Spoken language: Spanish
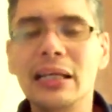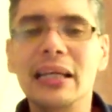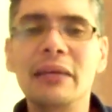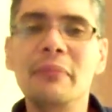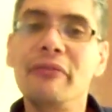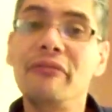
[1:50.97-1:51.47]

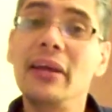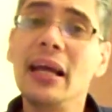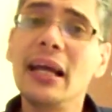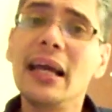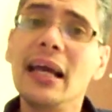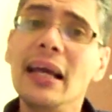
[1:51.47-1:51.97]
y me
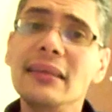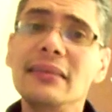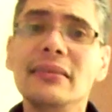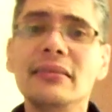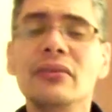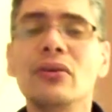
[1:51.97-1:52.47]
fijé que
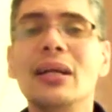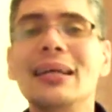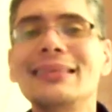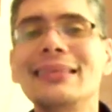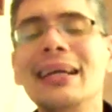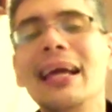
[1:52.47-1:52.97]
ese señor
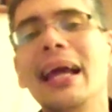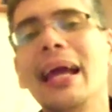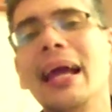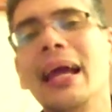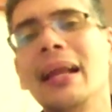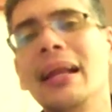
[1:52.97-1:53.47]
hace
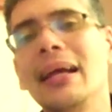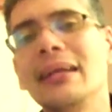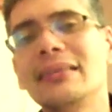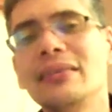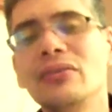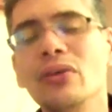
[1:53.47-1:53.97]
el
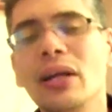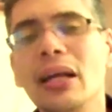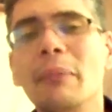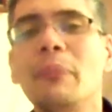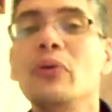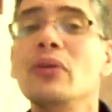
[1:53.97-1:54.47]
ejercicio del
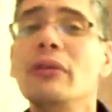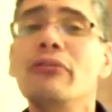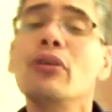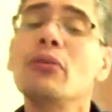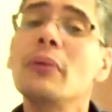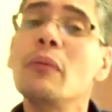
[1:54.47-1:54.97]
lápiz de una
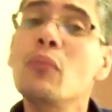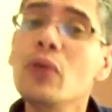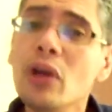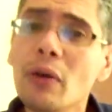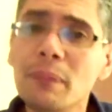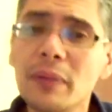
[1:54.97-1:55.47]
forma
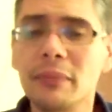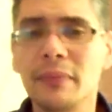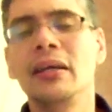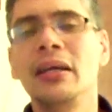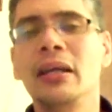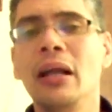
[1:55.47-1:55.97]
muy
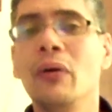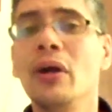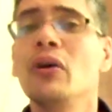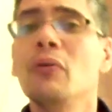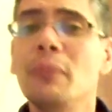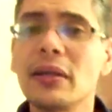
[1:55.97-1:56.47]
óptima y la voy
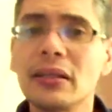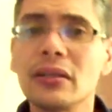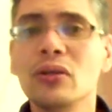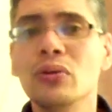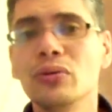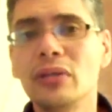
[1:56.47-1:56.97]
a compartir
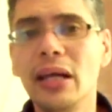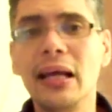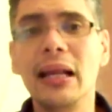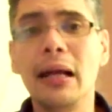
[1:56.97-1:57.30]
con ustedes.